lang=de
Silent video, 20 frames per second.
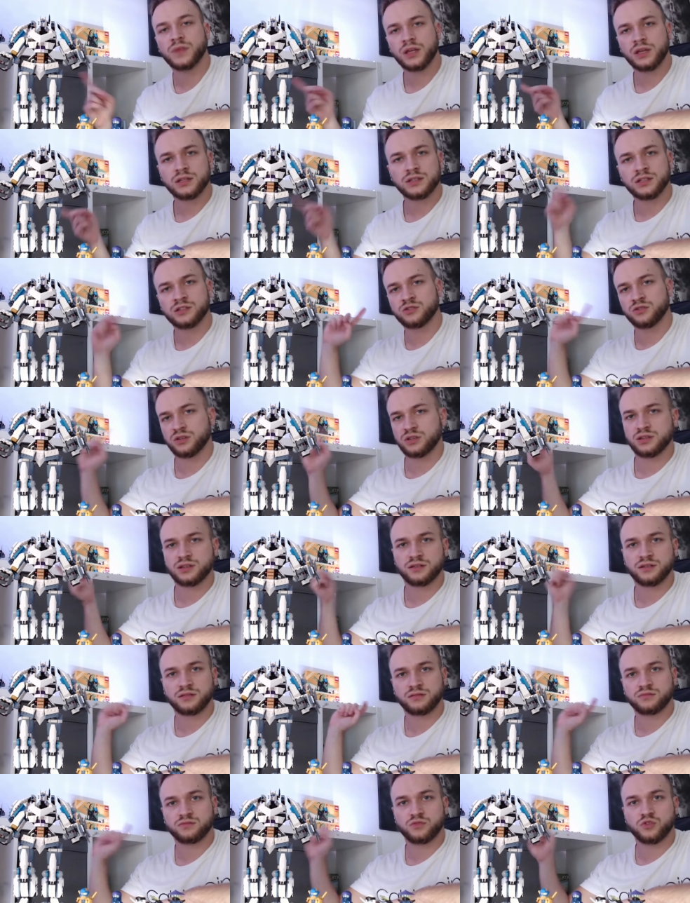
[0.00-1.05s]
Das sind
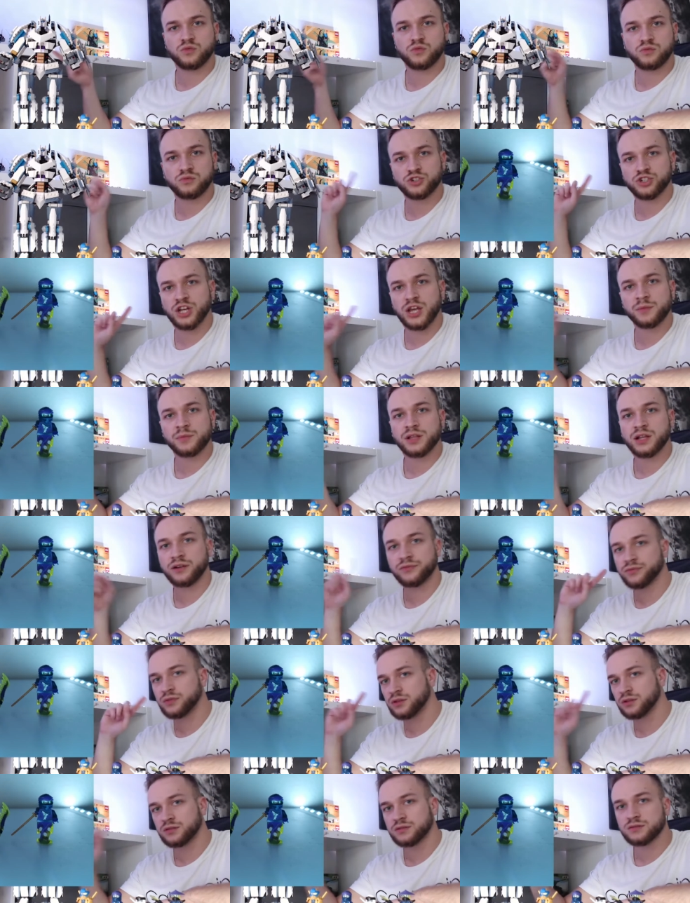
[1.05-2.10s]
solche
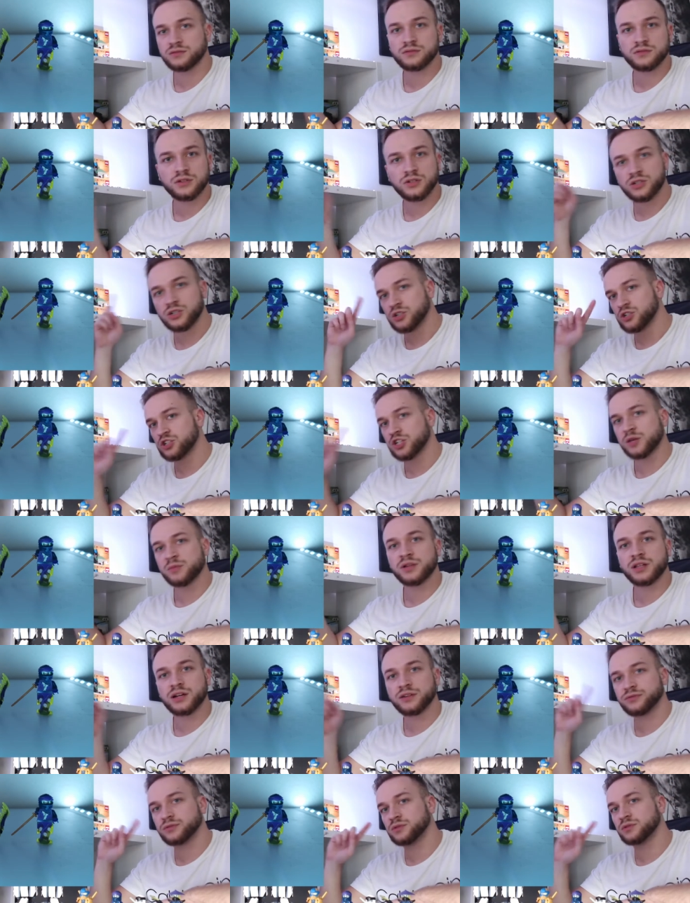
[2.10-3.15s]
schemenhafte,
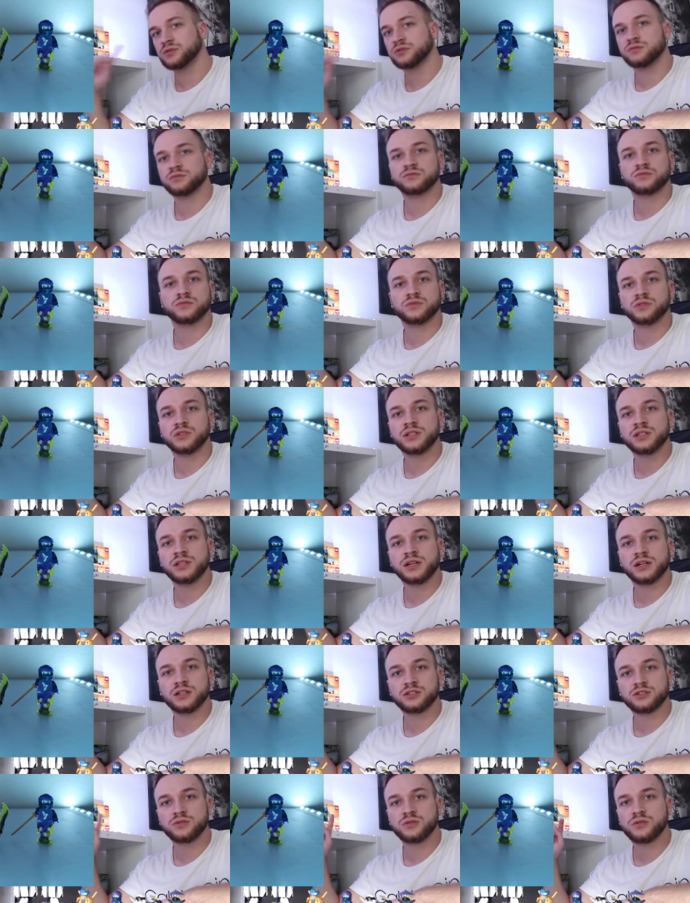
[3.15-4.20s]
schemenhaften
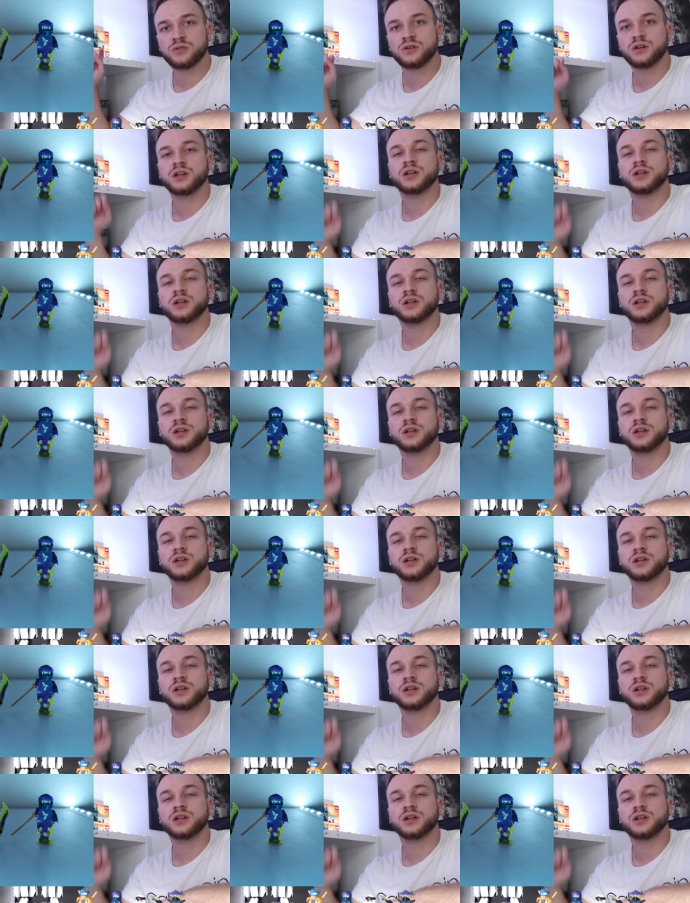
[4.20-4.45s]
Ninjas so.